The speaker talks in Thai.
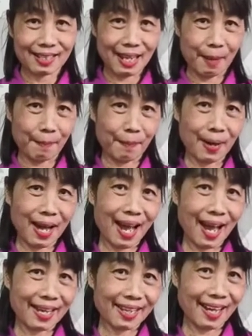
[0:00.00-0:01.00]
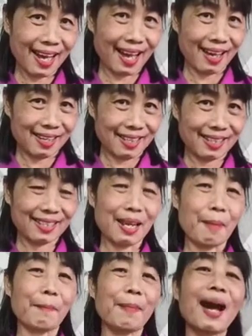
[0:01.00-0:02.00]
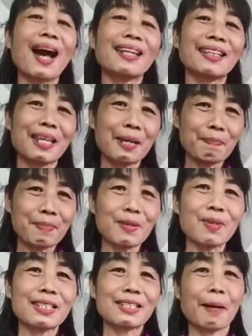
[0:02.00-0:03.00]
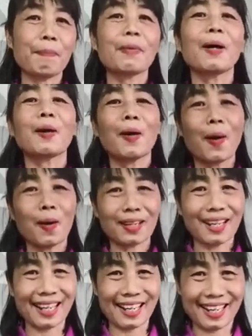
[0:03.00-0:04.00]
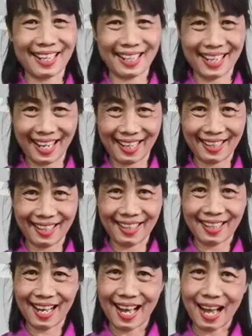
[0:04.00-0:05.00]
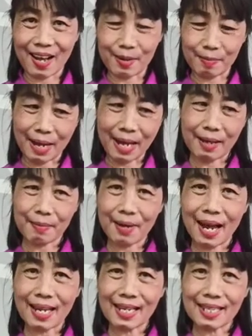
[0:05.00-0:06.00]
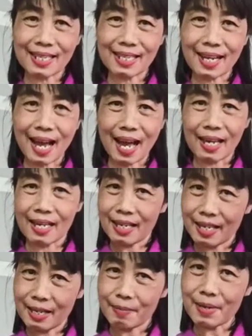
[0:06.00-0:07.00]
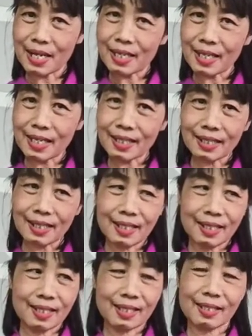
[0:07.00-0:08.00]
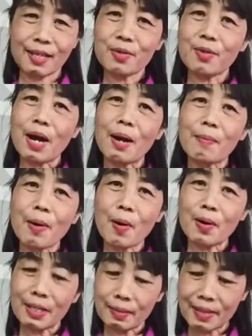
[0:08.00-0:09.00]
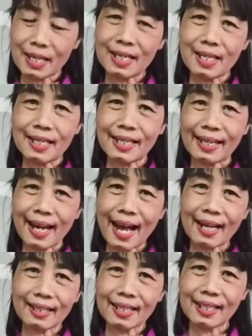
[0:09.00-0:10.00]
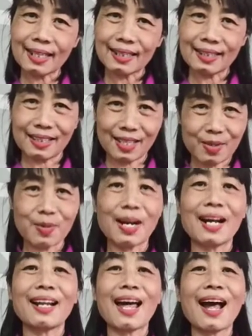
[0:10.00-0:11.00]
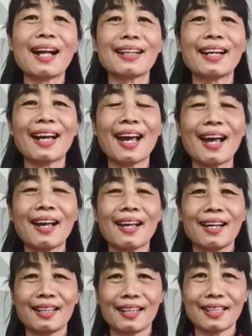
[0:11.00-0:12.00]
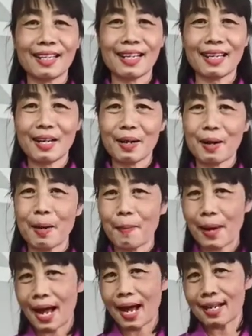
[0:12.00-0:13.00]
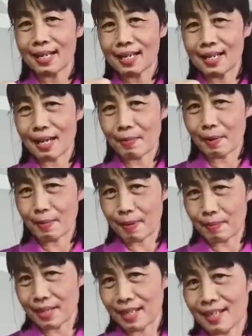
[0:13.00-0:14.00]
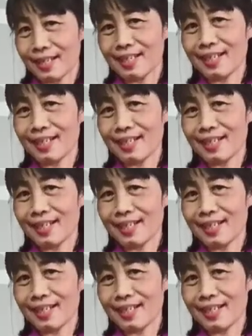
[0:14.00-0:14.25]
จับพายค่ะ จับพายทิปหรือว่าจับหลอกๆนั่นเองค่ะเด็กๆ อ่านไหมพายเรืออีกมือนึงจะอยู่ข้างบนอีกมืออีกข้างหนึ่งจะอยู่ข้างล่างนะคะ เด็กๆก็พายเรือไปแบบนี้